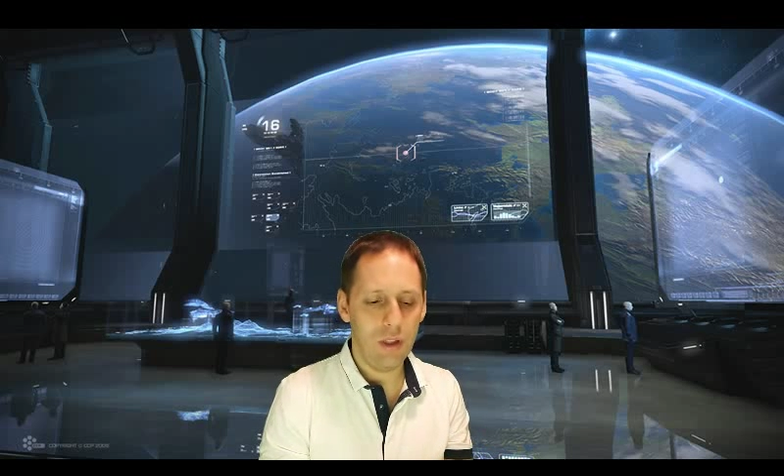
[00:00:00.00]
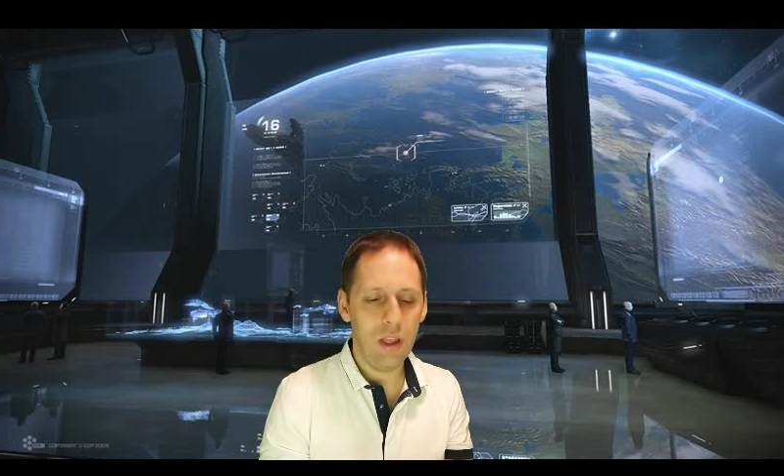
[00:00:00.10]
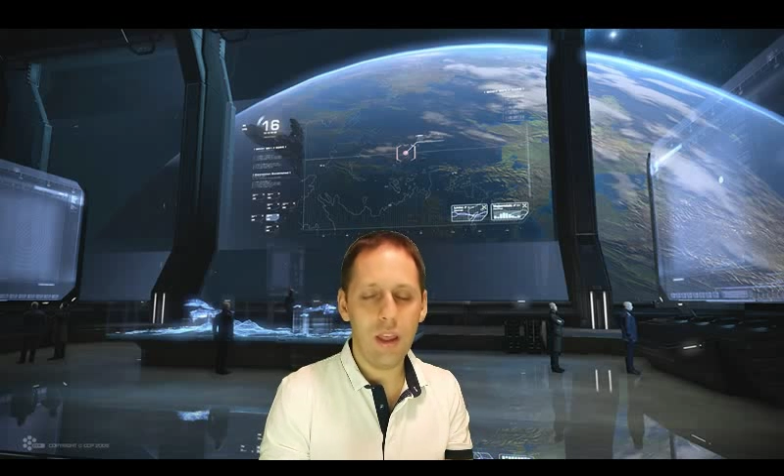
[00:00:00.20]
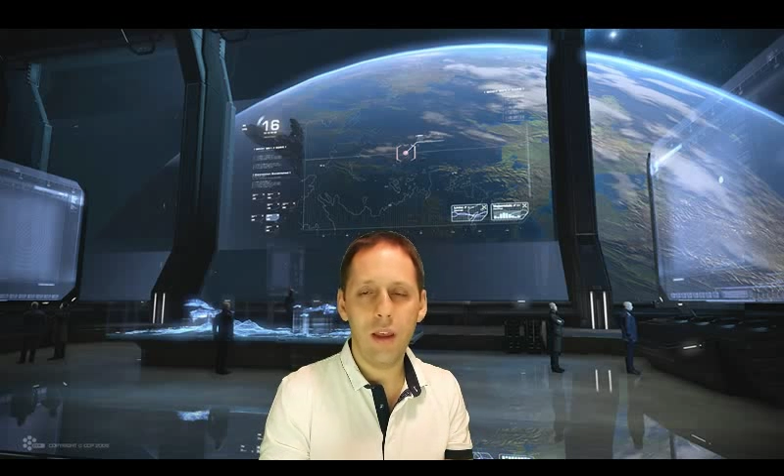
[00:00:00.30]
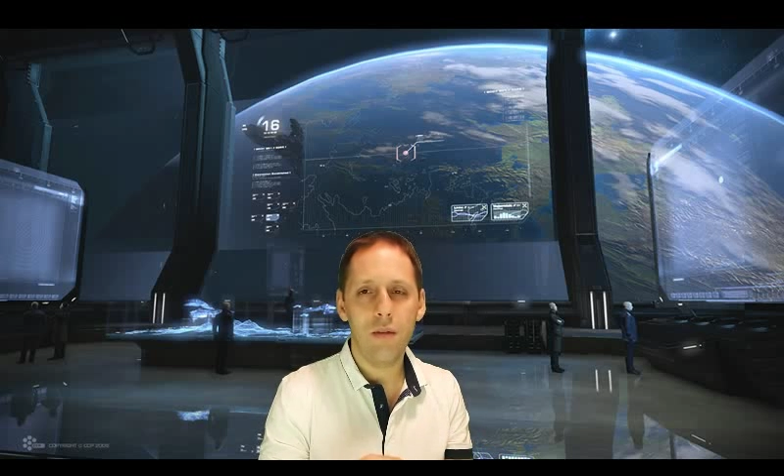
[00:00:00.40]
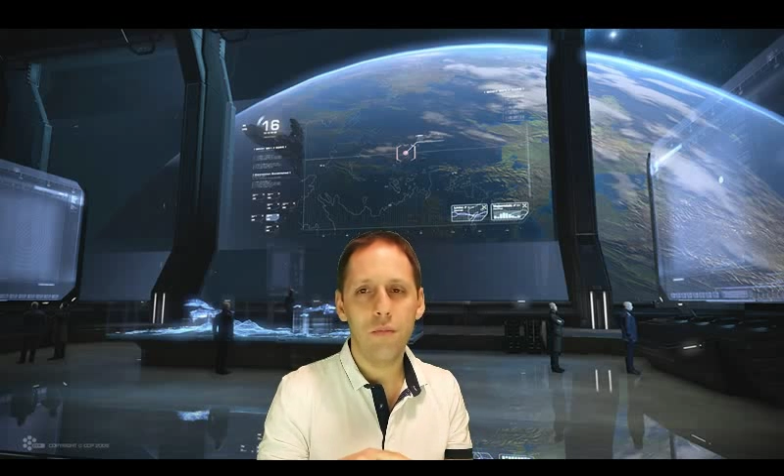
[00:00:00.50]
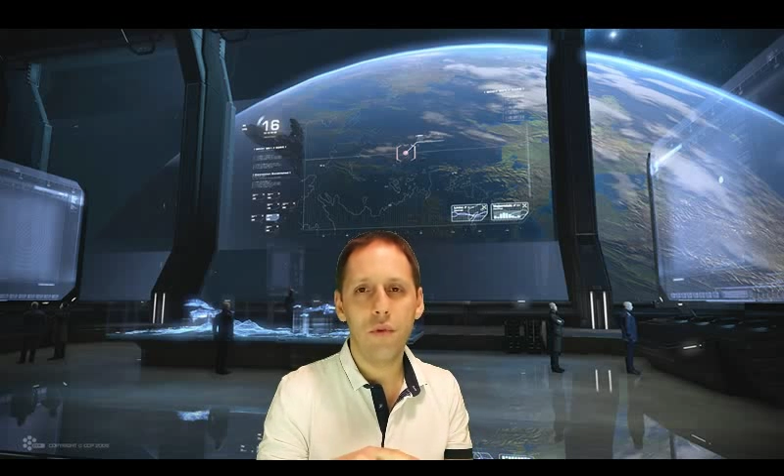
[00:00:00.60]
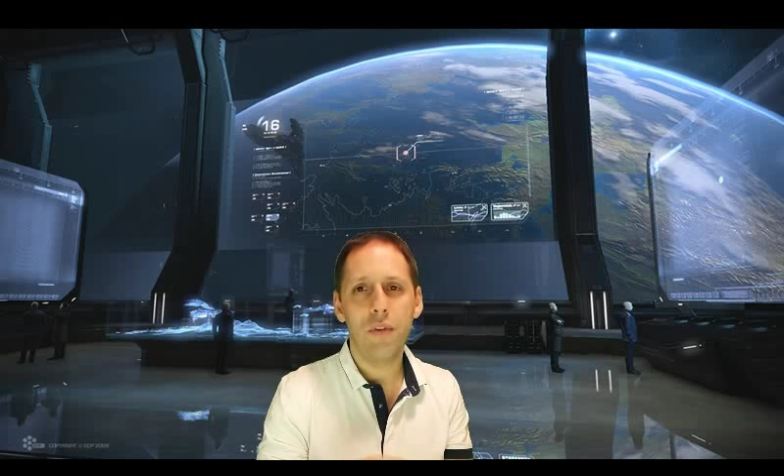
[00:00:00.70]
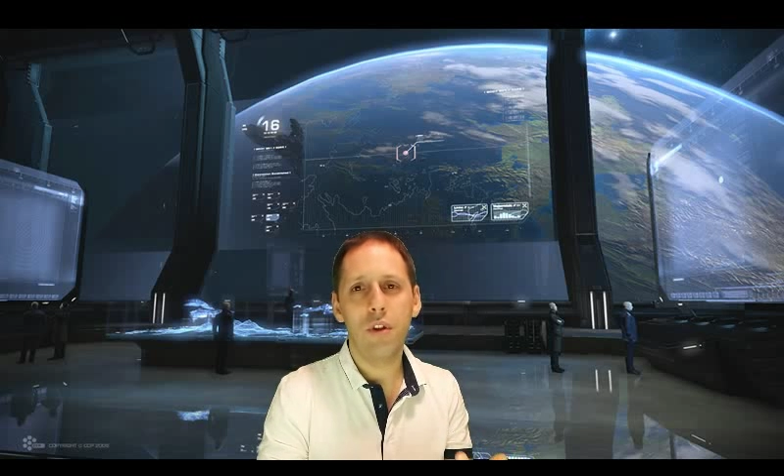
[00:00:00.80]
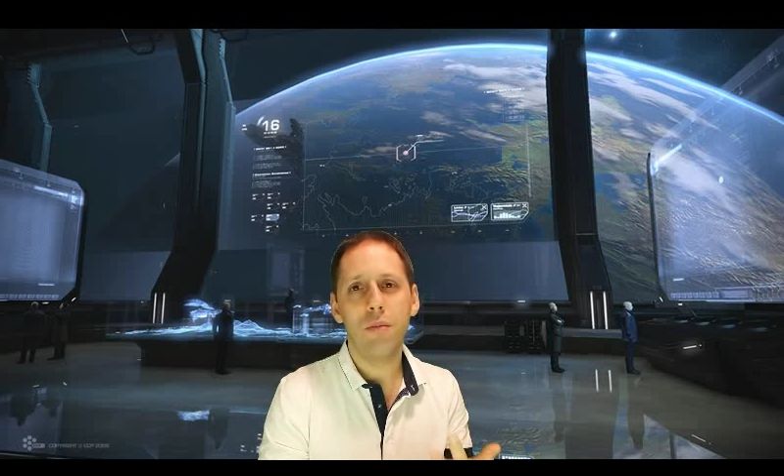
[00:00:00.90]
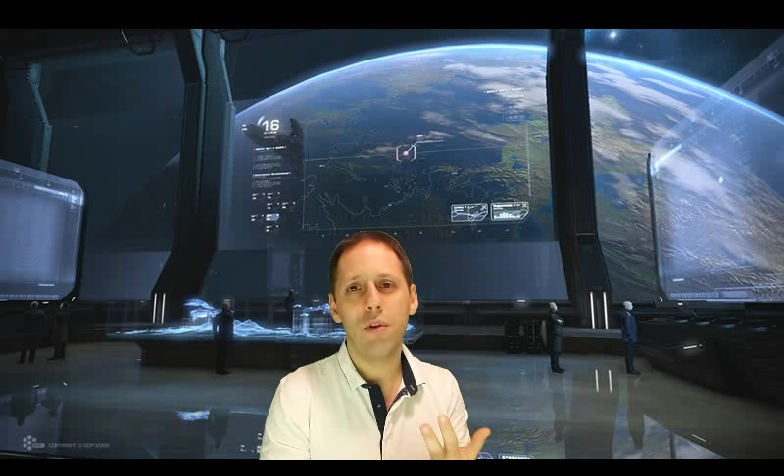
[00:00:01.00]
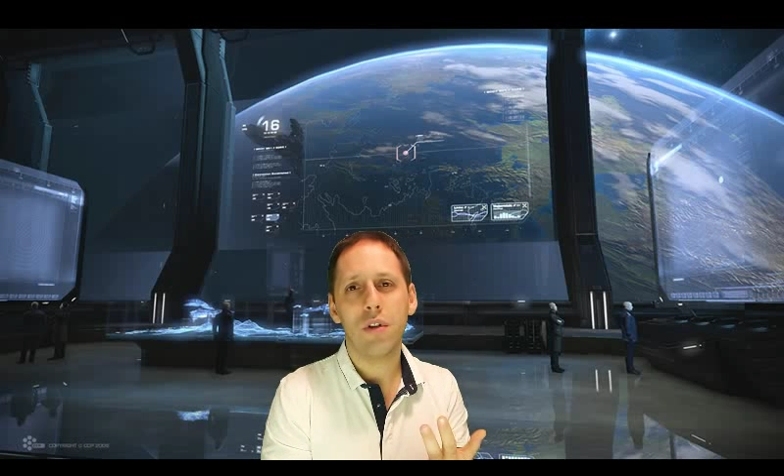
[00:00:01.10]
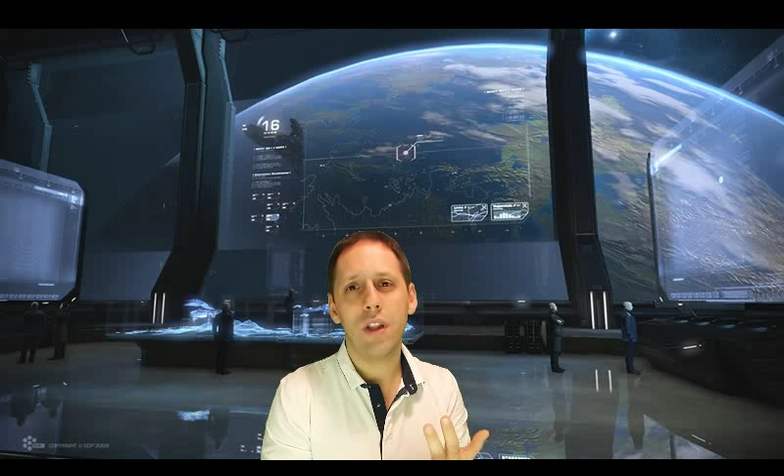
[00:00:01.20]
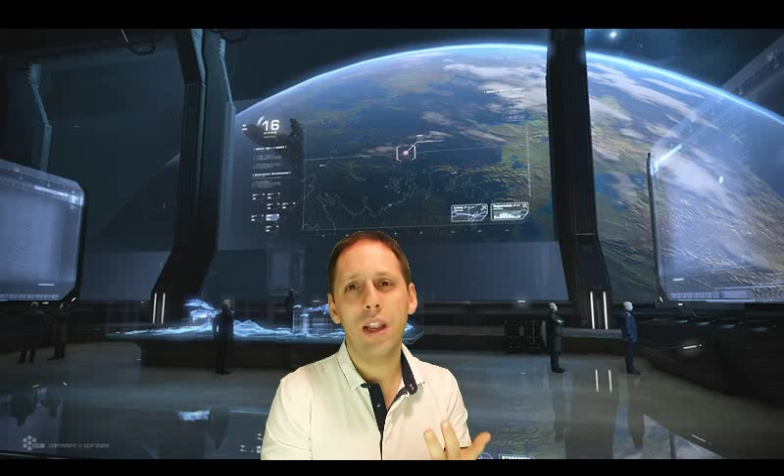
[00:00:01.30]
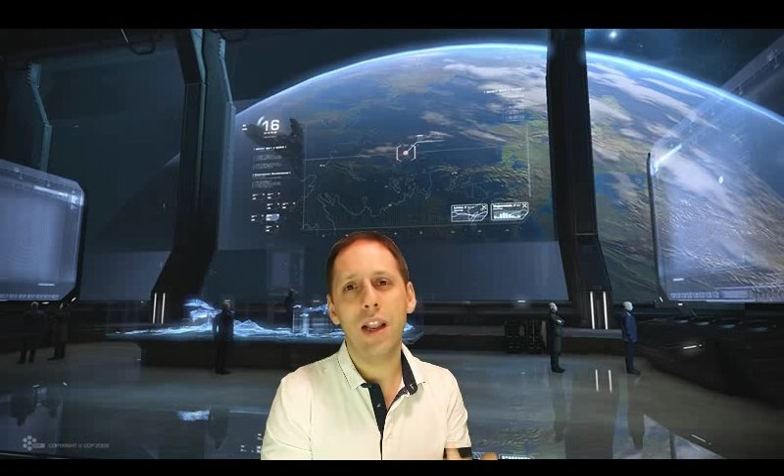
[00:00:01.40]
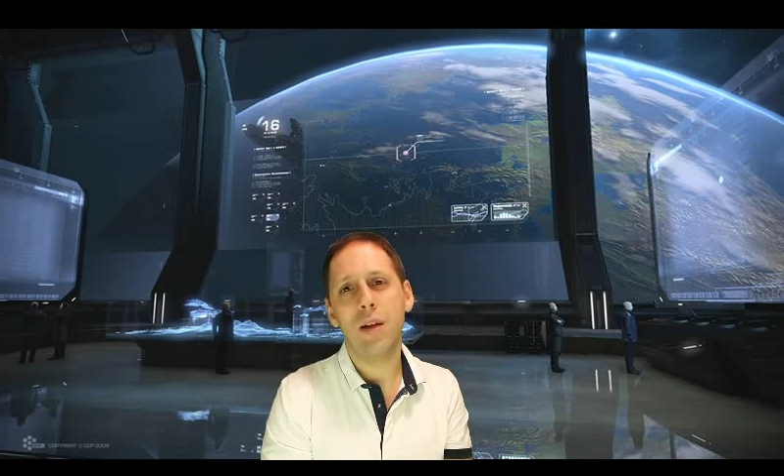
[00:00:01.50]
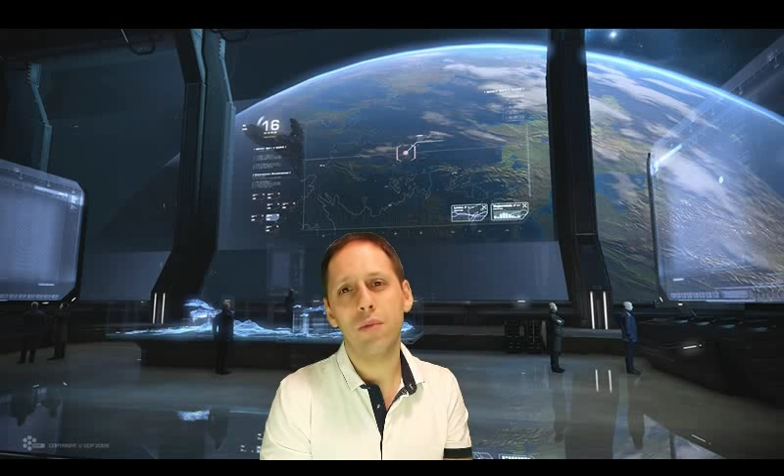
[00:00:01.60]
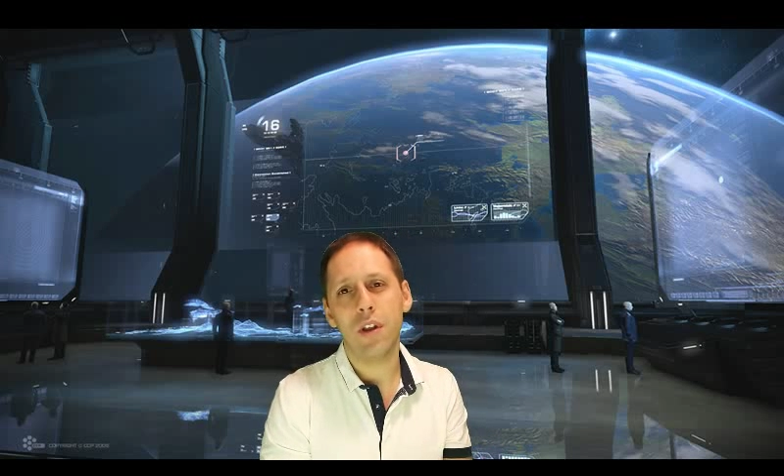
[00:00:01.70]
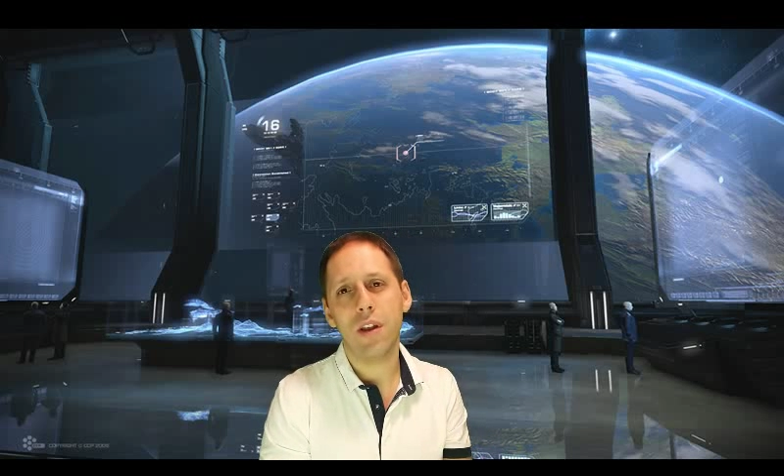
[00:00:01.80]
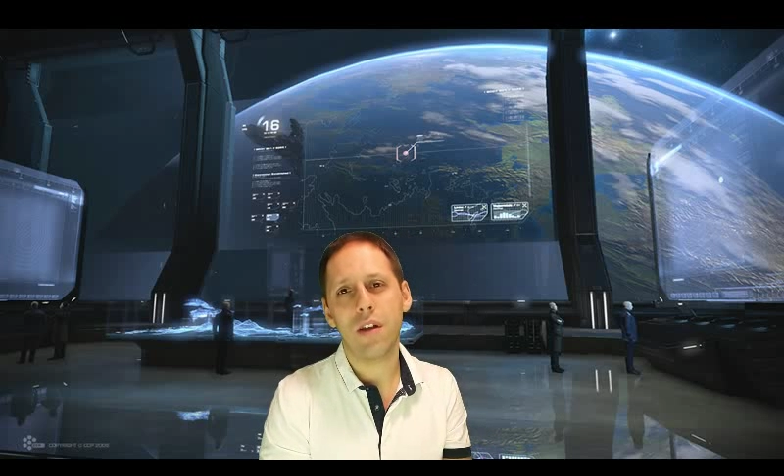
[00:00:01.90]
İki, bu video blogda
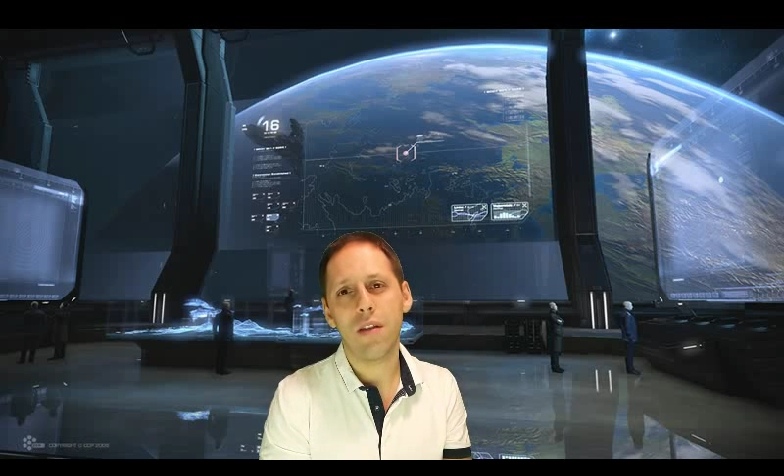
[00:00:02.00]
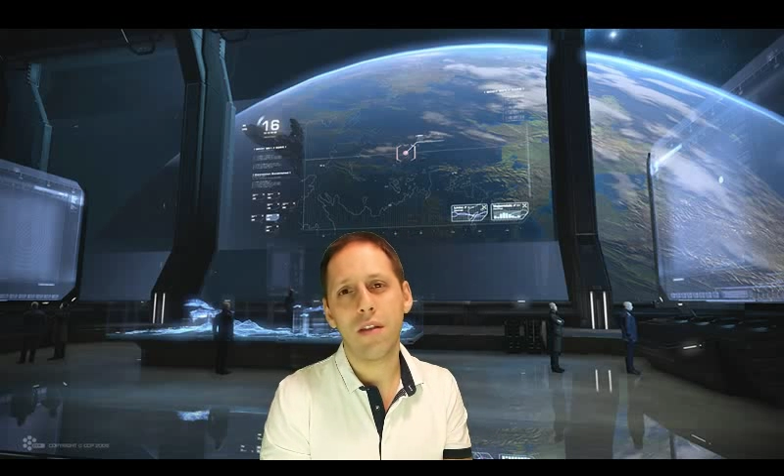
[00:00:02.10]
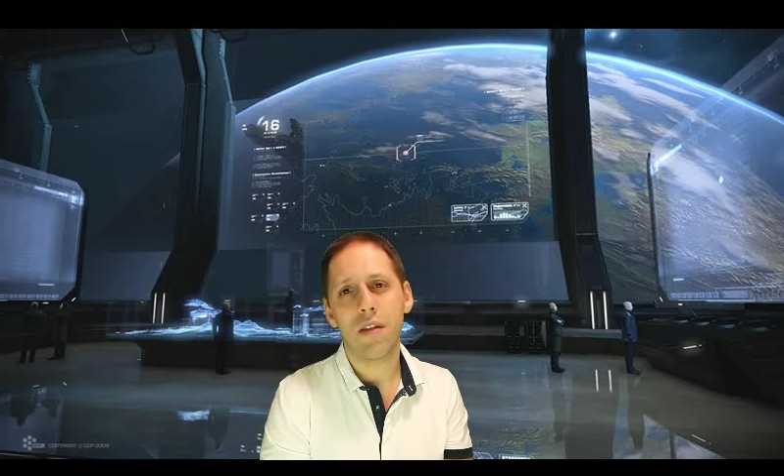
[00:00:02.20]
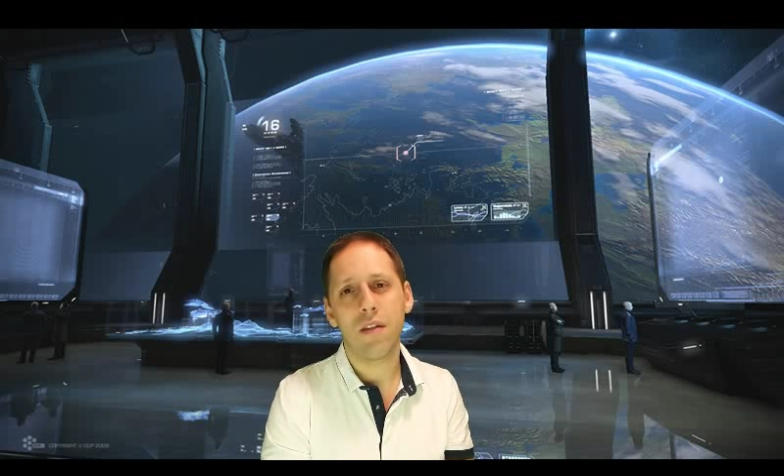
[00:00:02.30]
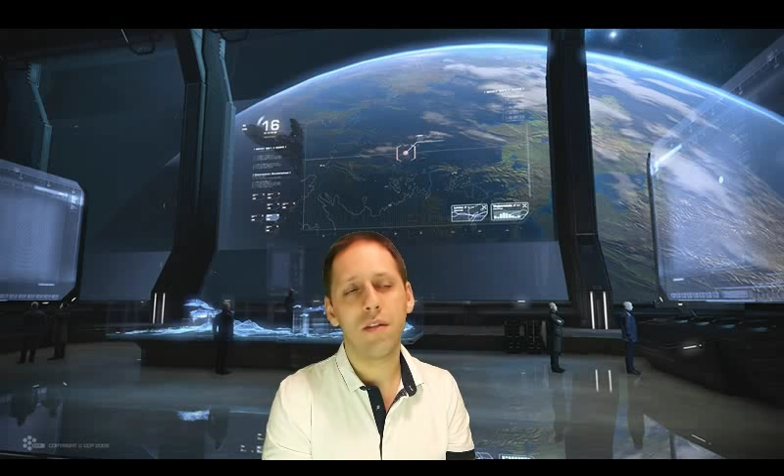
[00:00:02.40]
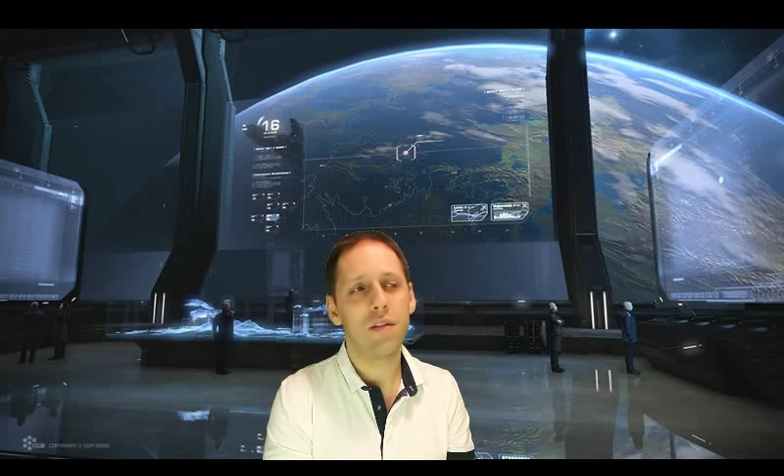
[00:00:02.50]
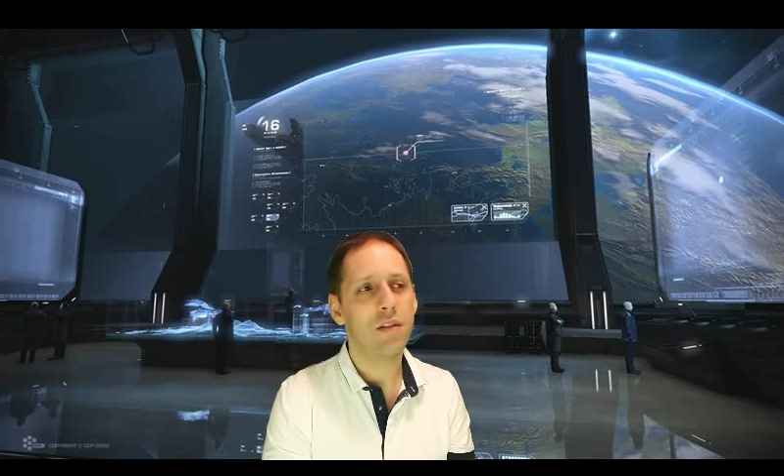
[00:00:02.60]
neler bulacaksınız?